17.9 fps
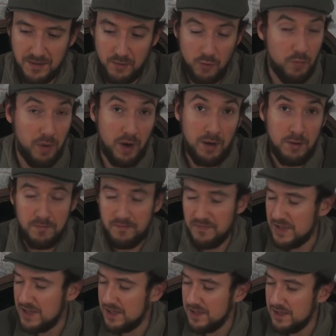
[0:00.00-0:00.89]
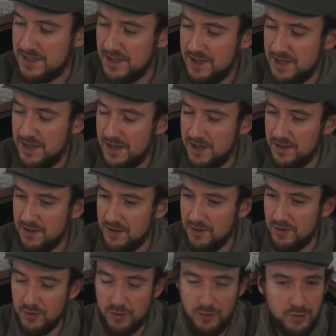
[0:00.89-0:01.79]
ou pas, c'est
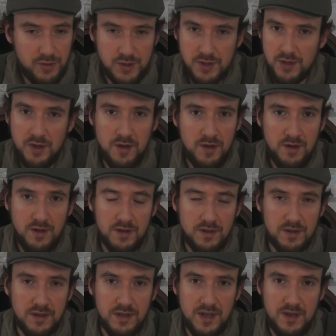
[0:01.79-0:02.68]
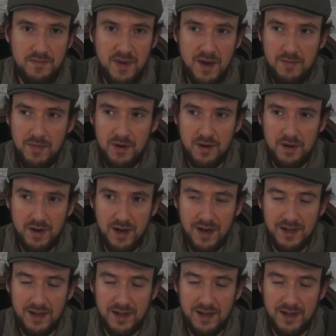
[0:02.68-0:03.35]
une seule et même euh,